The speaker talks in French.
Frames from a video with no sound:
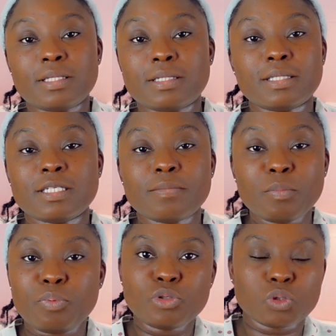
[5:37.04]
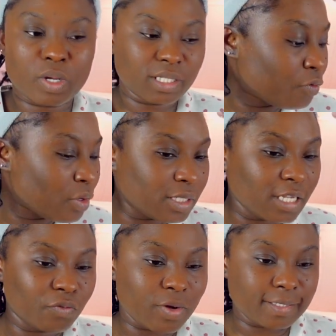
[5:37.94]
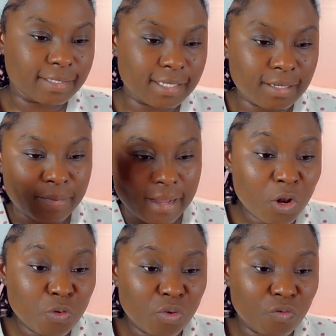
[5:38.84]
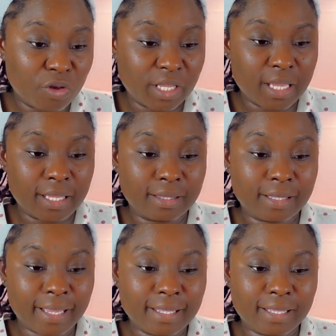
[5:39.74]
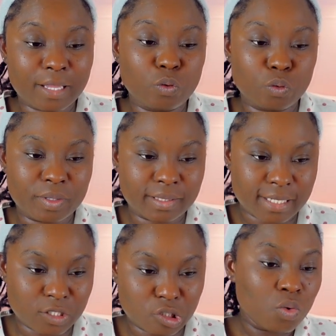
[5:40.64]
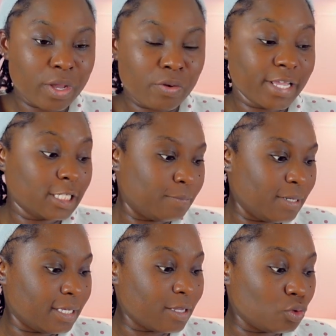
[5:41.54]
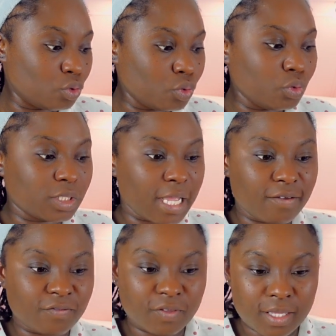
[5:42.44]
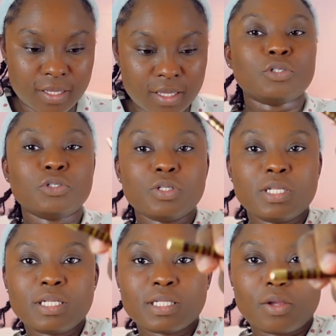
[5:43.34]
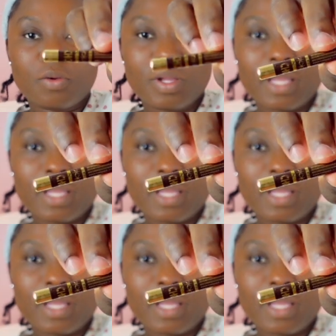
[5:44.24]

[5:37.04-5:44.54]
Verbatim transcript: c'était jamais plus quoi. que cette fois-ci, bah, elle lui a envoyé un très très long message où elle lui expliquait du coup sa vie. J'utilise un